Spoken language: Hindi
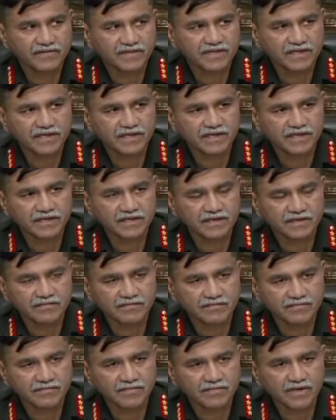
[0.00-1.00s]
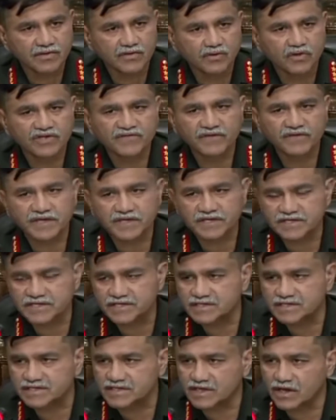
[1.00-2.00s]
जुलाई से इसका फॉर्म भराना
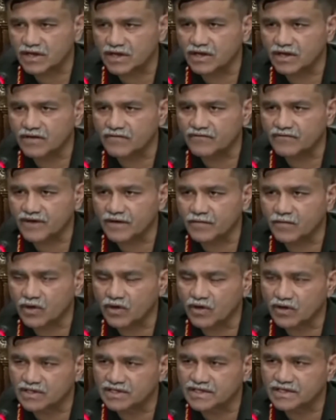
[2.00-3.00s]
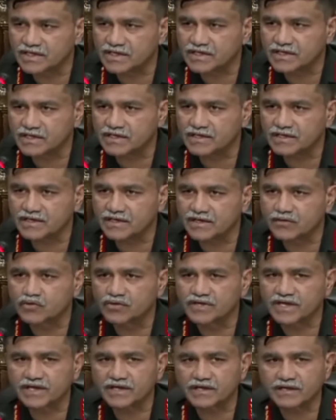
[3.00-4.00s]
स्टार्ट हो जाएगा और अगस्त तक
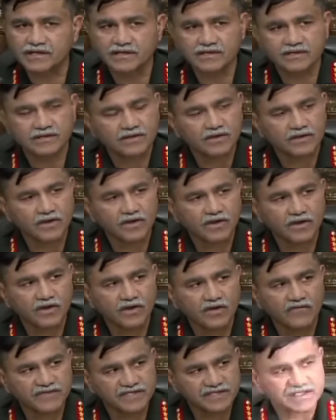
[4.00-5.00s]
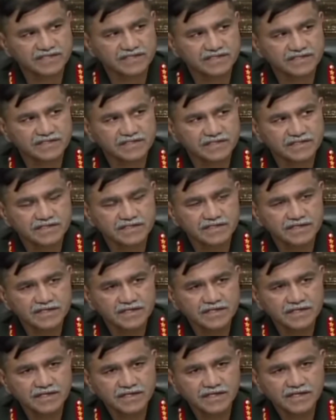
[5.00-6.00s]
फर्स्ट बैच दोहरा करके
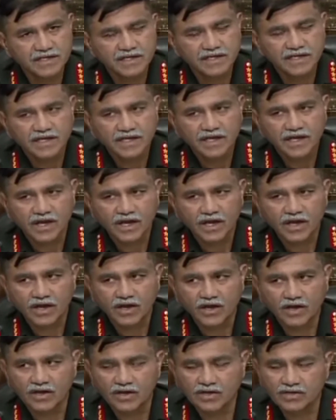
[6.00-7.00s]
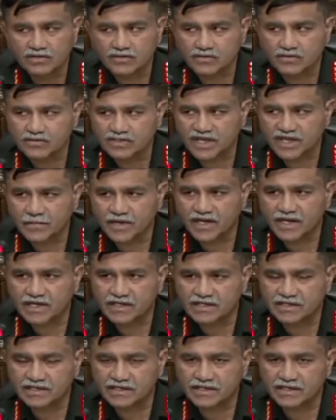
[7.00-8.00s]
वहाँ नवंबर में फर्स्ट
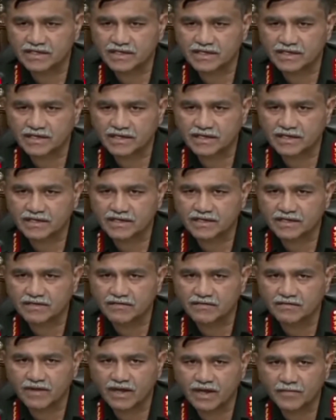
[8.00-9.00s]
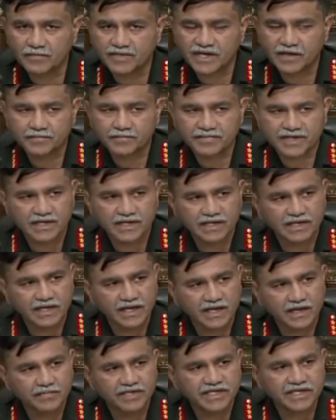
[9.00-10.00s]
बैच को ट्रेनिंग के लिए बुला लिया
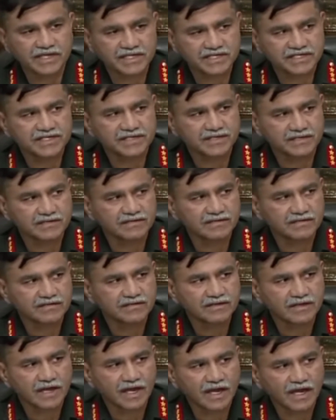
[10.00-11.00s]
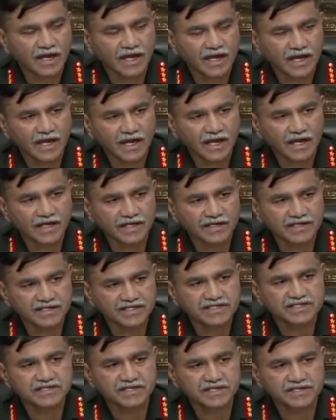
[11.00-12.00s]
जाएगा और इन्होंने बताया आगे
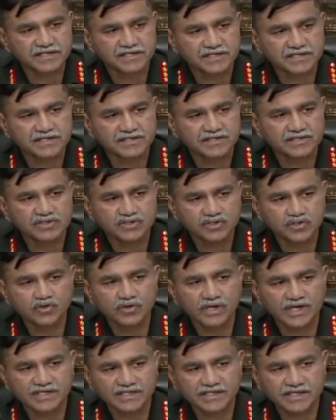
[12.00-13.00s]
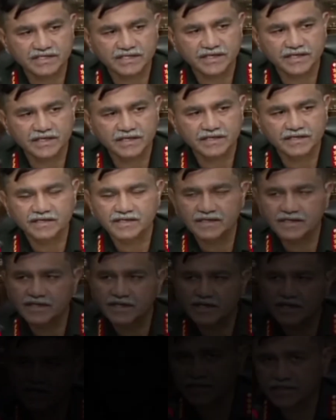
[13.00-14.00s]
देखिए प्रेस कॉन्फ्रेंस में इन्होंने क्या
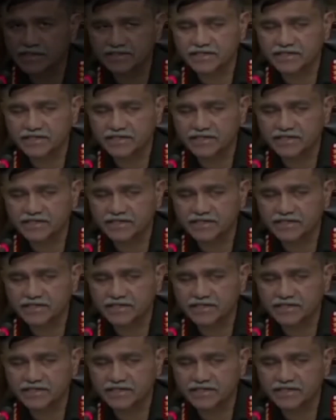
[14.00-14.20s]
क्या बताया